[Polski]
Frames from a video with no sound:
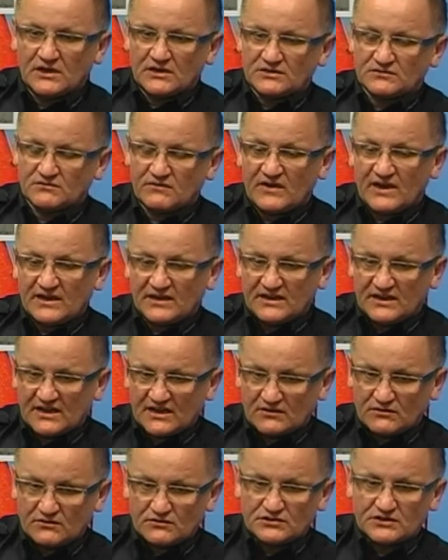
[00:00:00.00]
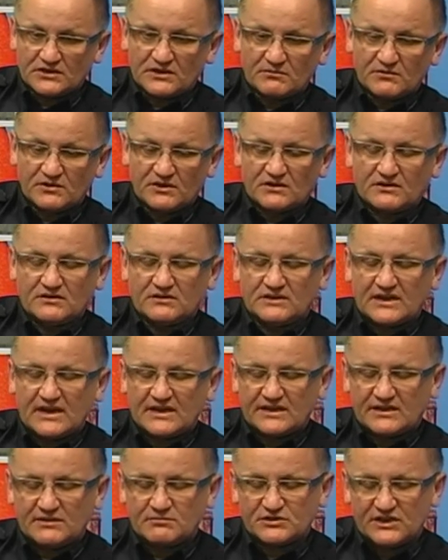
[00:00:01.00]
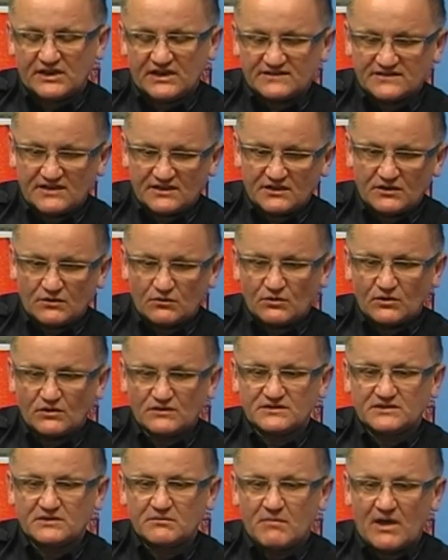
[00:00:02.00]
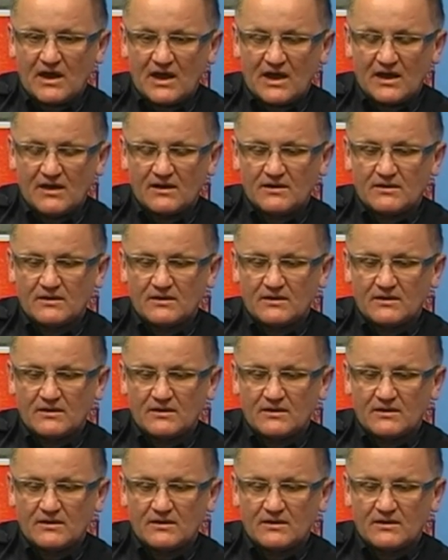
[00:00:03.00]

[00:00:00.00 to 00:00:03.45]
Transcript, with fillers: z uwagi na to, że na tych przejazdach kierujący ma